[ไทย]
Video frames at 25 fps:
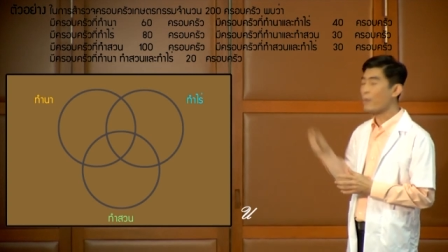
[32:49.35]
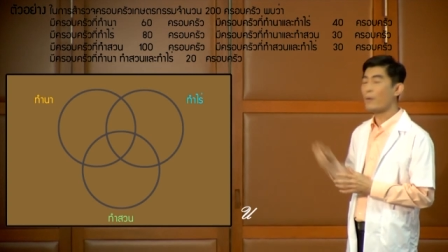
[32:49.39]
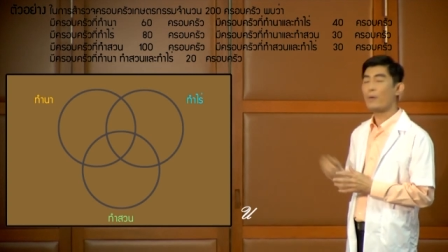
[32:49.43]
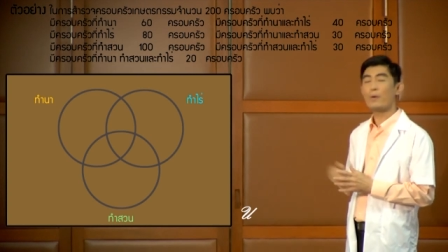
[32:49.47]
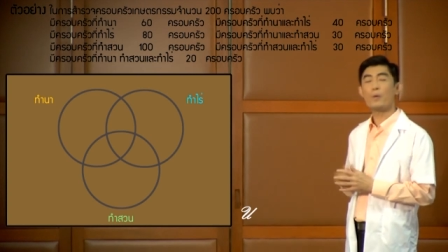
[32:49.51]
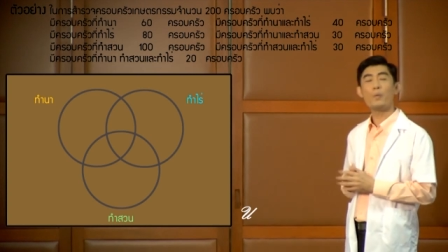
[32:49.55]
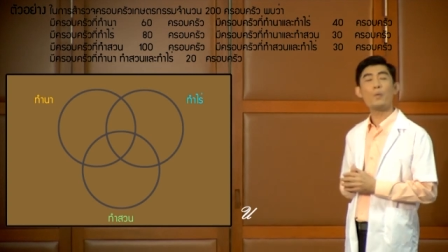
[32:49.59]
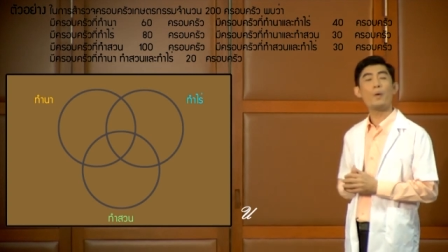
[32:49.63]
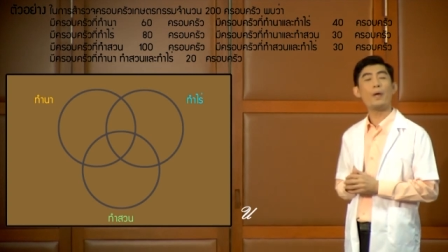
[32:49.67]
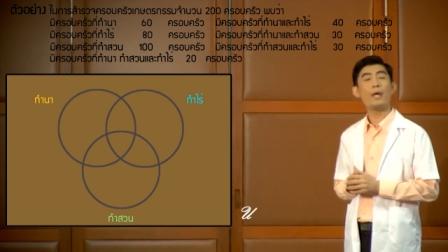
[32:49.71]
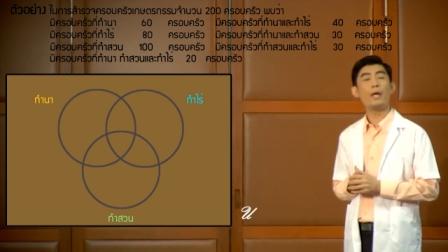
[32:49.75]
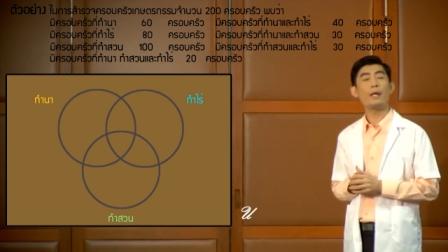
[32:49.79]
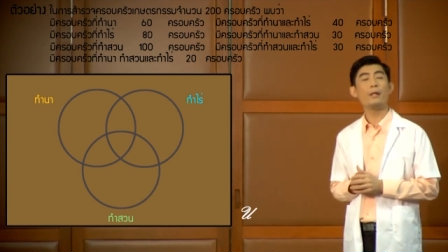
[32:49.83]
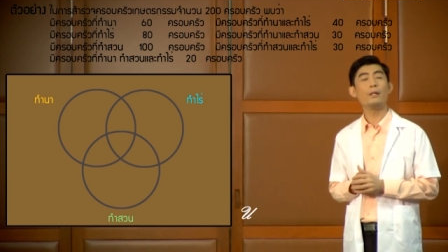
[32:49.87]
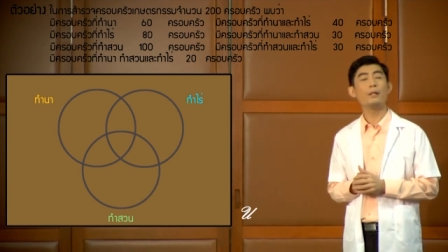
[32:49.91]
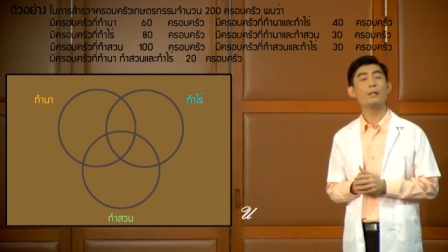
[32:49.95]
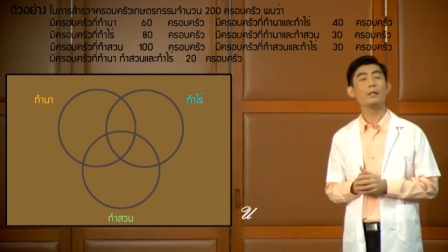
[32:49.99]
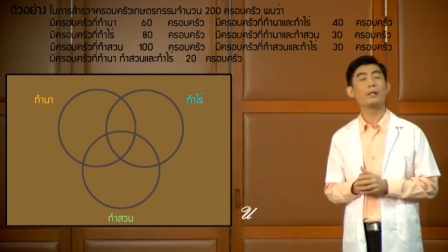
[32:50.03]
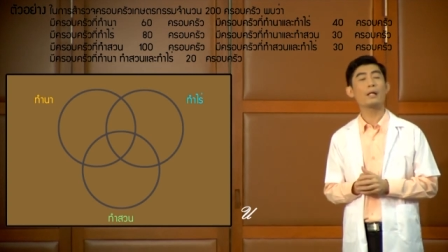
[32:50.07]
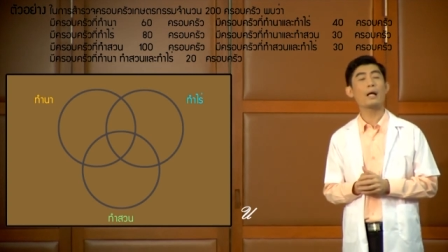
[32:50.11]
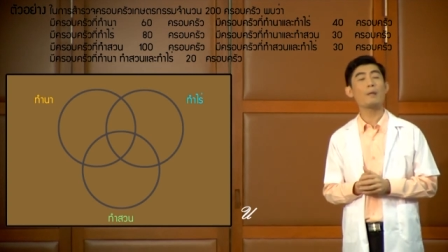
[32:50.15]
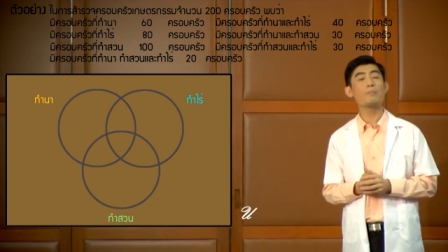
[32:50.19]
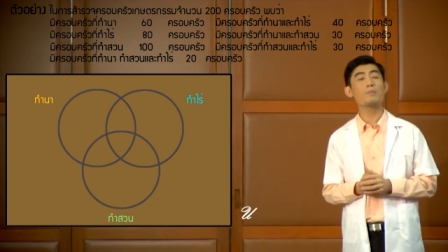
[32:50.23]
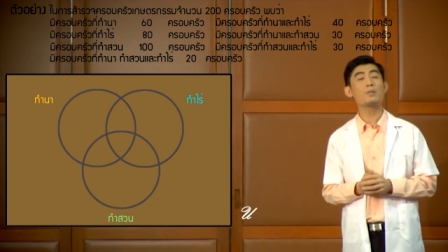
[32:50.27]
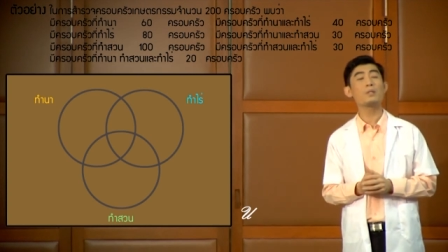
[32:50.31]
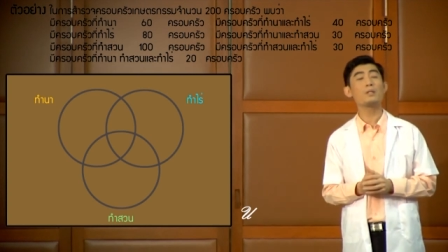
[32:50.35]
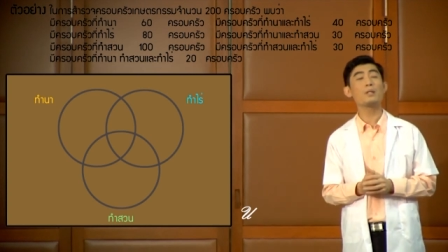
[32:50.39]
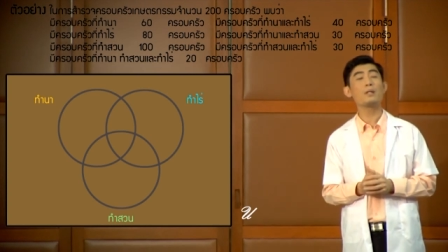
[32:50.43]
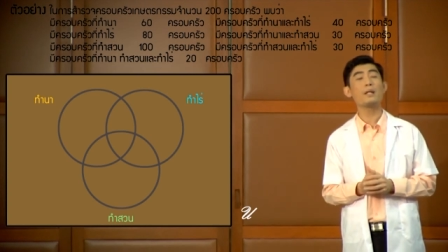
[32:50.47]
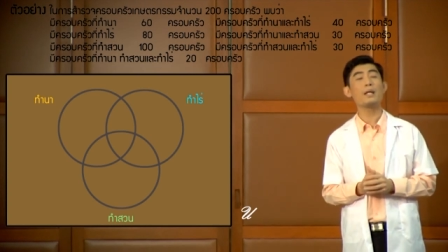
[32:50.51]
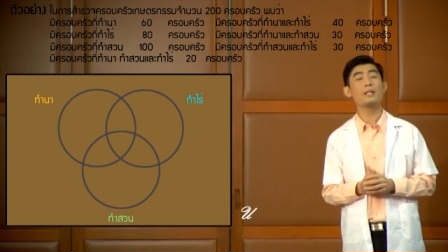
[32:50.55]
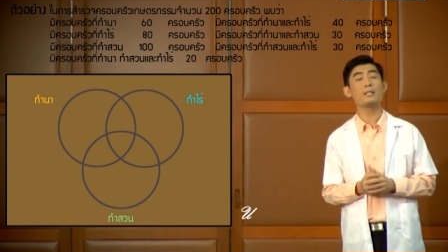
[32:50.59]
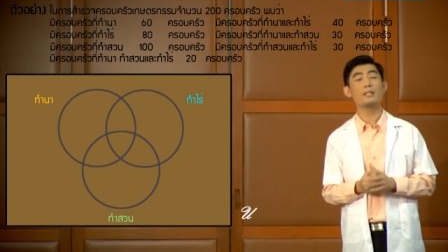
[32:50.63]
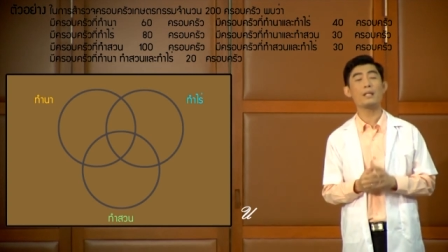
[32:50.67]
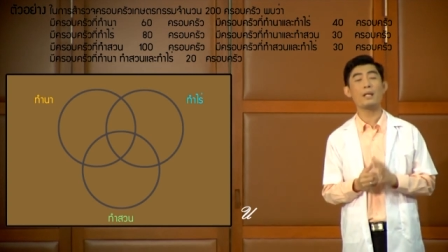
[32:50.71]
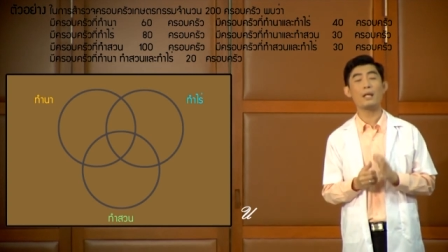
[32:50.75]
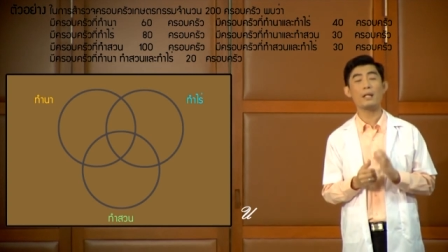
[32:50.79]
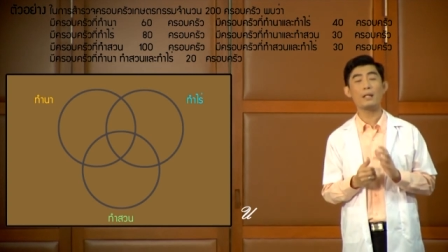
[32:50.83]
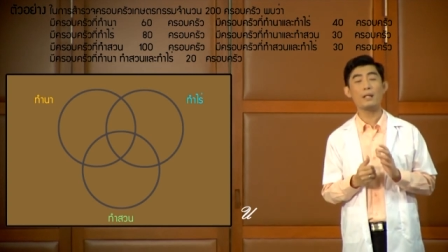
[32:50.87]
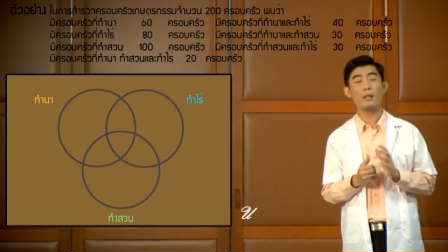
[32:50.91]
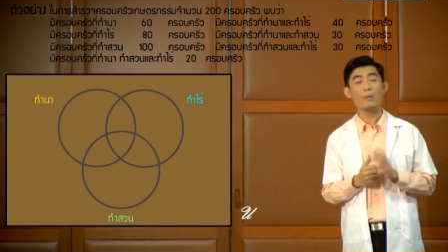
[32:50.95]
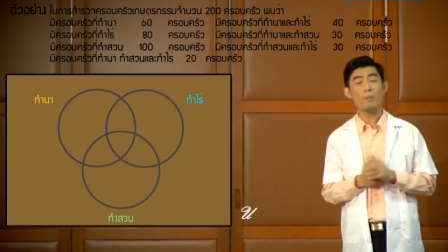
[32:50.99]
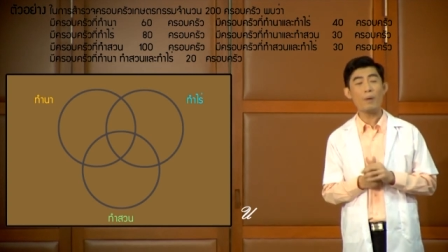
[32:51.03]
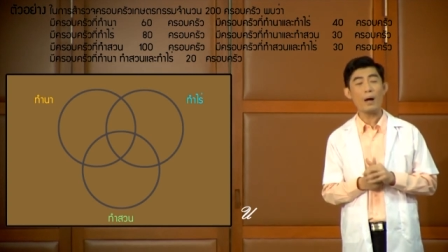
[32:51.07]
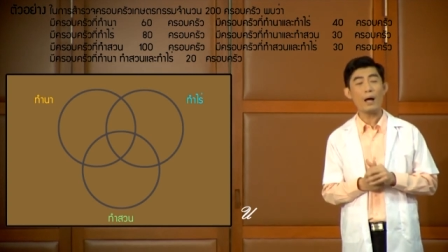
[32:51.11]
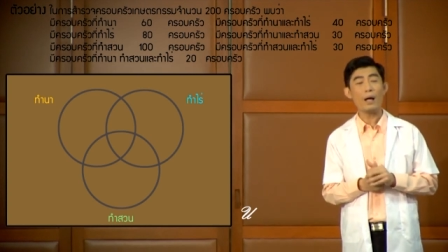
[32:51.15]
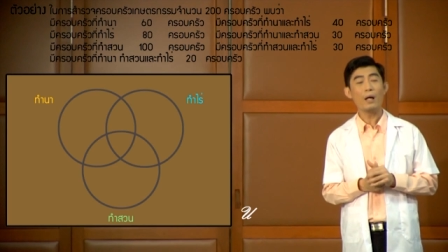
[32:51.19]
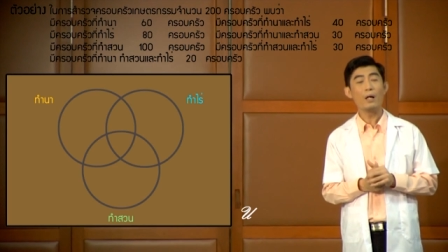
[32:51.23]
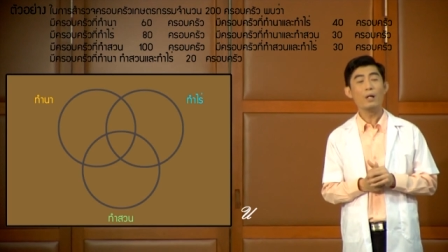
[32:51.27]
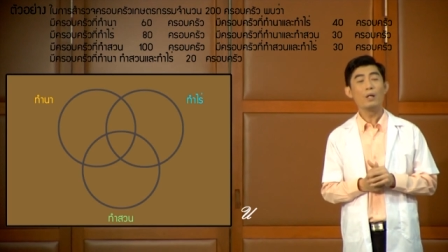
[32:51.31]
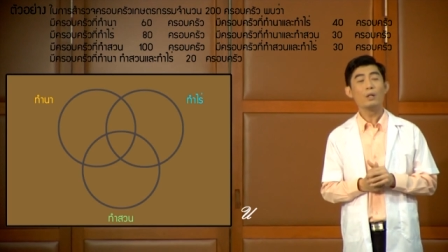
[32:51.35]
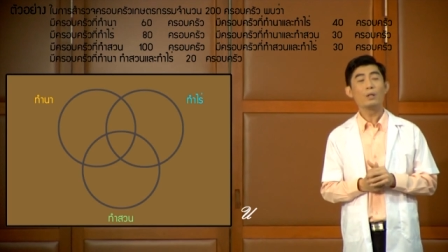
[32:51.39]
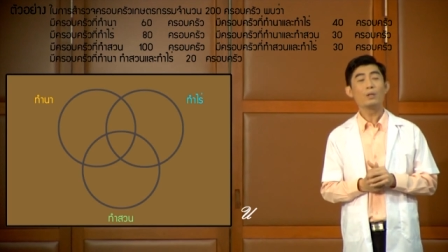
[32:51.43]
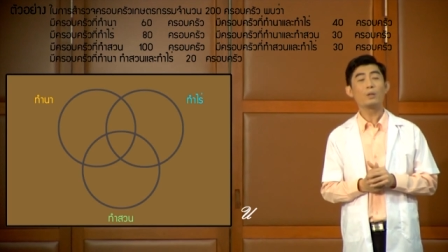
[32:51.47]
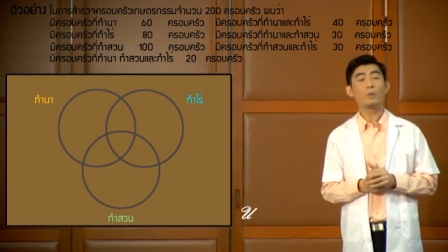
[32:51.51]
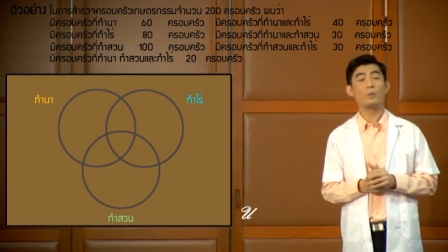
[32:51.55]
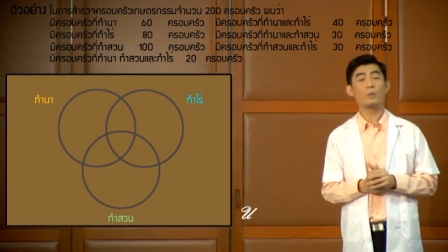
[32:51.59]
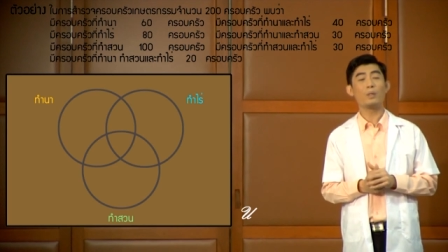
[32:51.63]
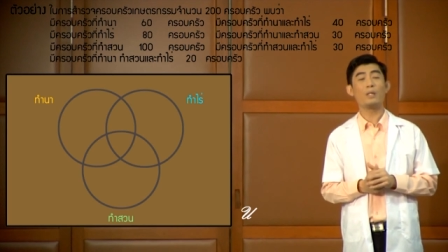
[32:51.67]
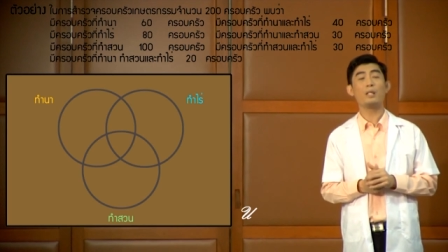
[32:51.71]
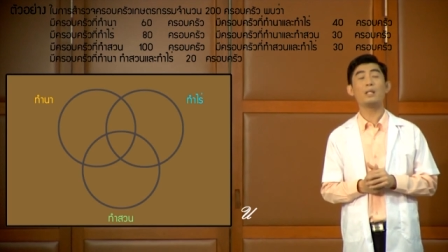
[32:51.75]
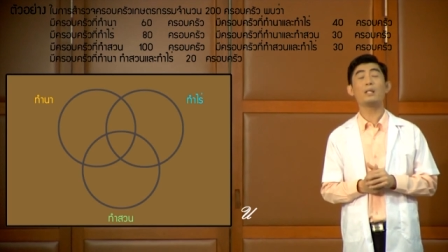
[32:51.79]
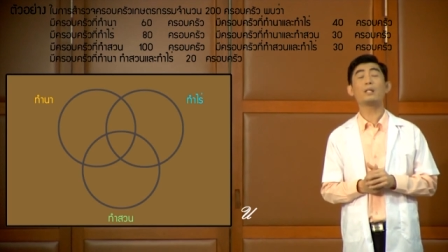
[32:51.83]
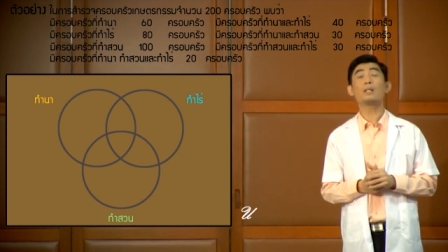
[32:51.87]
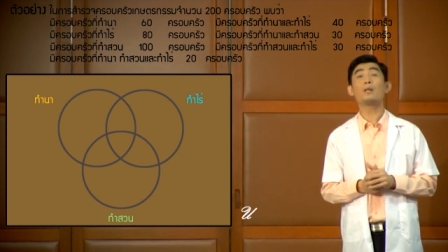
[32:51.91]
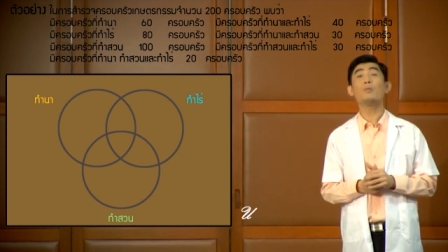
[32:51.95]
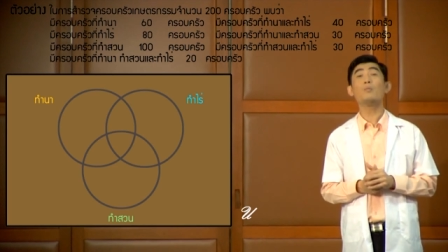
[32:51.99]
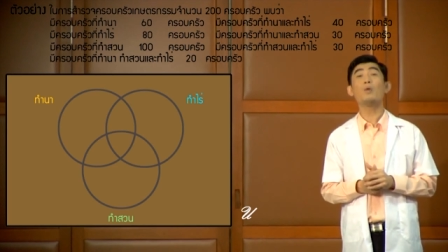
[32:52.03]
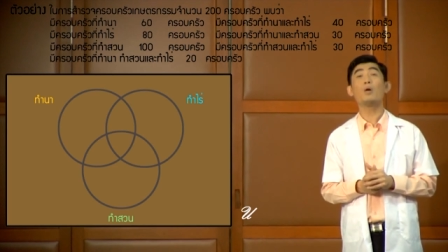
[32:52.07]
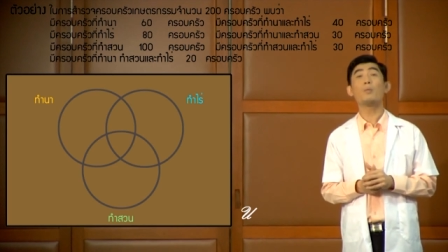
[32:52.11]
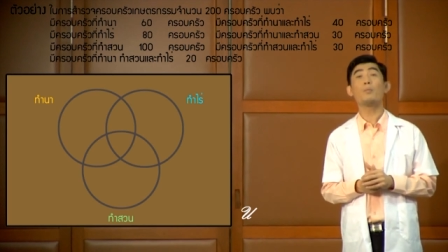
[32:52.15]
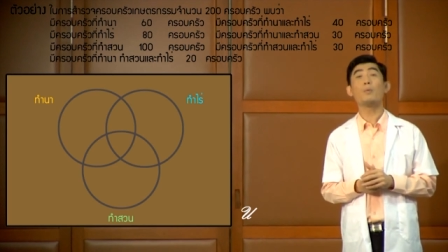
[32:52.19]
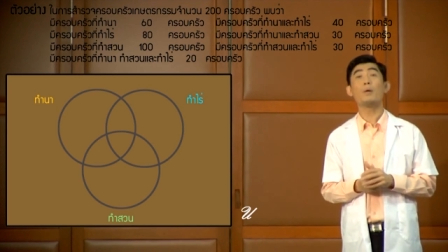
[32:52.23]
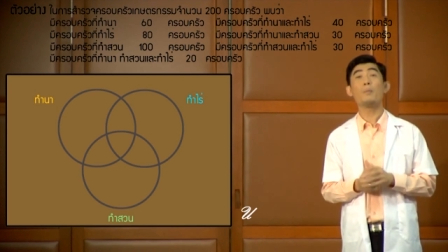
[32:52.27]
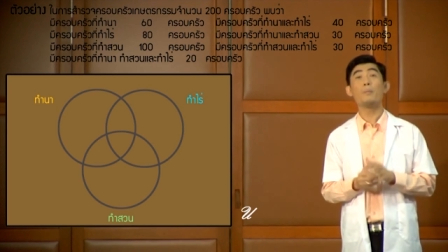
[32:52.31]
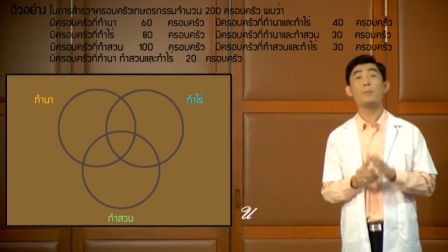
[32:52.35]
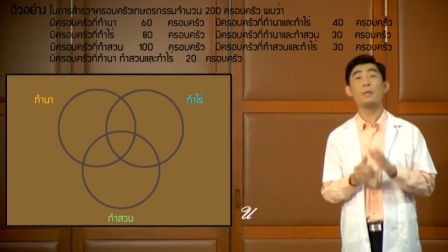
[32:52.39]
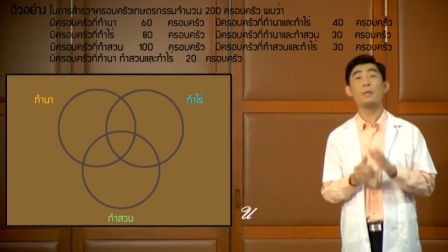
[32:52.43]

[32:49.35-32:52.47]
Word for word: บริเวณนะครับ ซึ่งนักเรียนจะเห็นได้ว่าตรงนี้เนี่ยทั้งหมด